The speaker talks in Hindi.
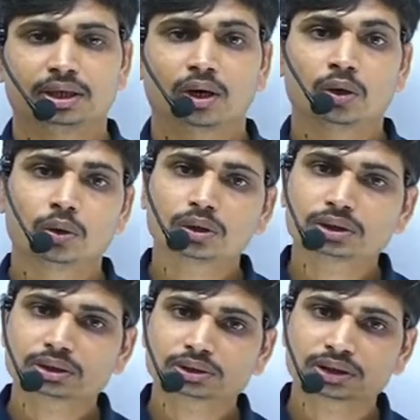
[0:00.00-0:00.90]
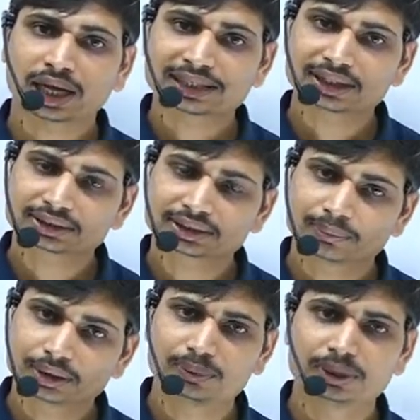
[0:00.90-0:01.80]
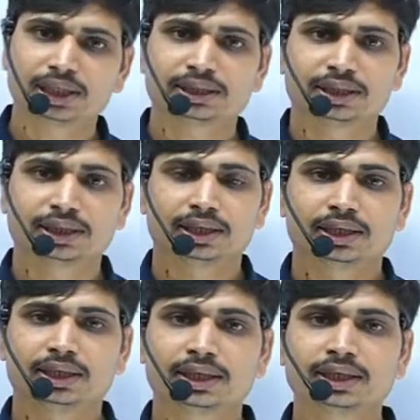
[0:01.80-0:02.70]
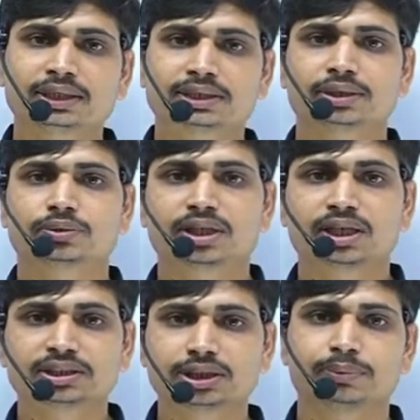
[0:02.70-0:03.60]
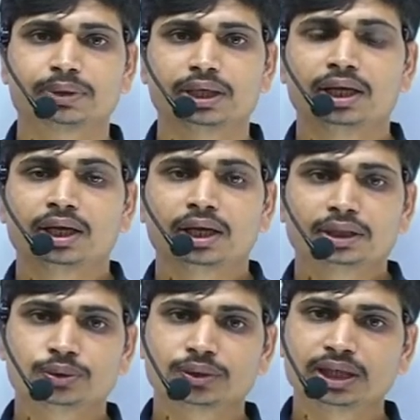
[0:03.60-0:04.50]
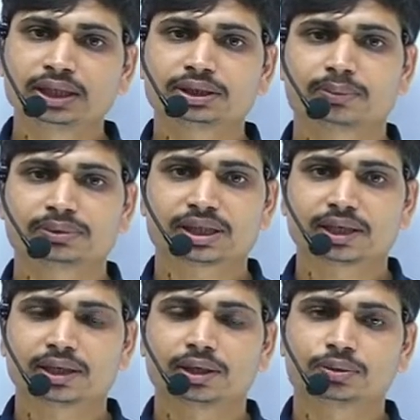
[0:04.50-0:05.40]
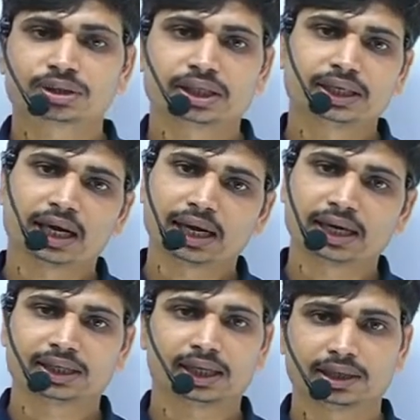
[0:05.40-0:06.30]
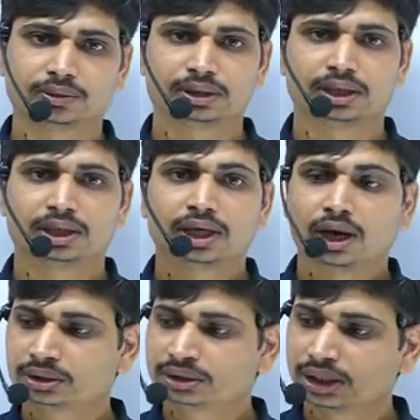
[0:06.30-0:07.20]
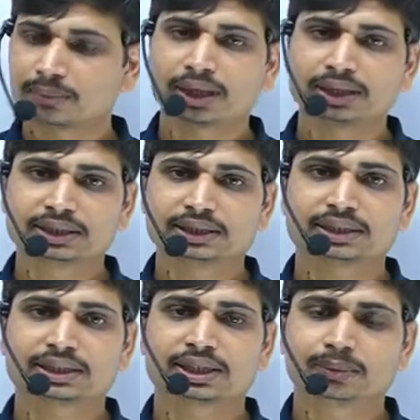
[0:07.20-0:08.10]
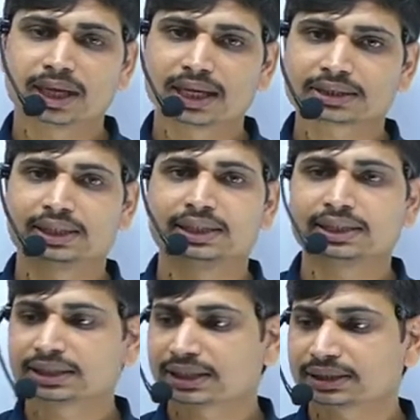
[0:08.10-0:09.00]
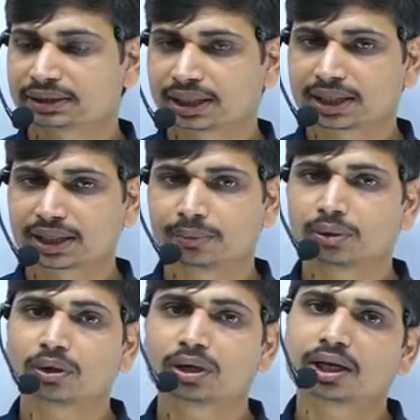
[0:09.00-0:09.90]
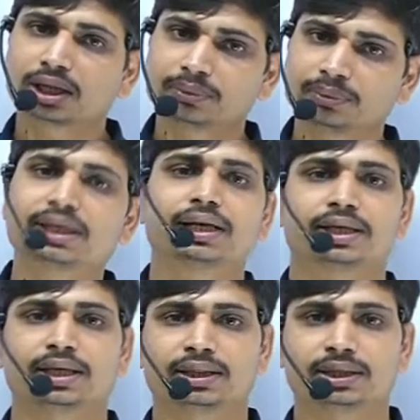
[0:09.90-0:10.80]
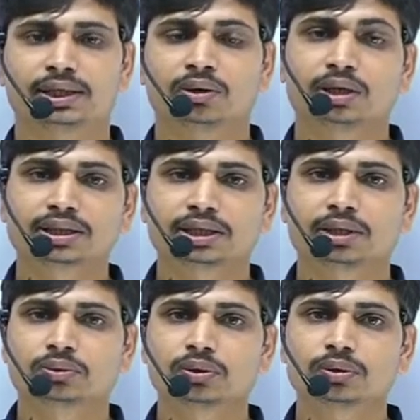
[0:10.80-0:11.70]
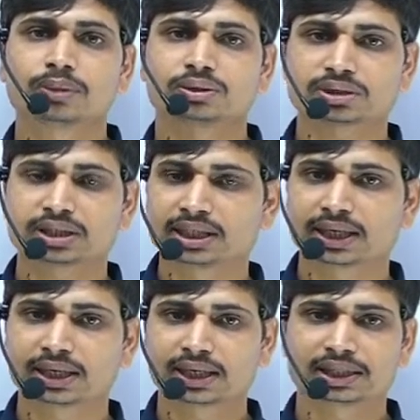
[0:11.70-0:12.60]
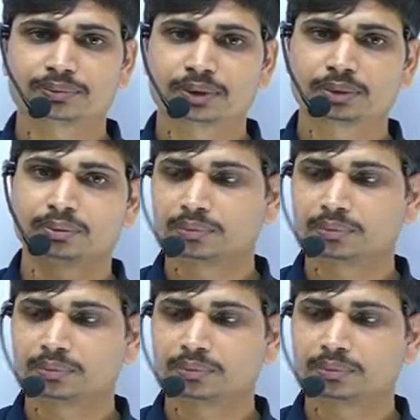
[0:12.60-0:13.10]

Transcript: और लोग आसान समझ भी लेते हैं लेकिन इसका जो कंसेप्ट है जो नहीं समझता है उसके लिए हार्ड ही हार्ड होता है और जल्दबाजी के चक्कर में आसानी के चक्कर में लोग गलत भी करके आते हैं और लगता है उनको कि मैं तो सही करके आता फिर भी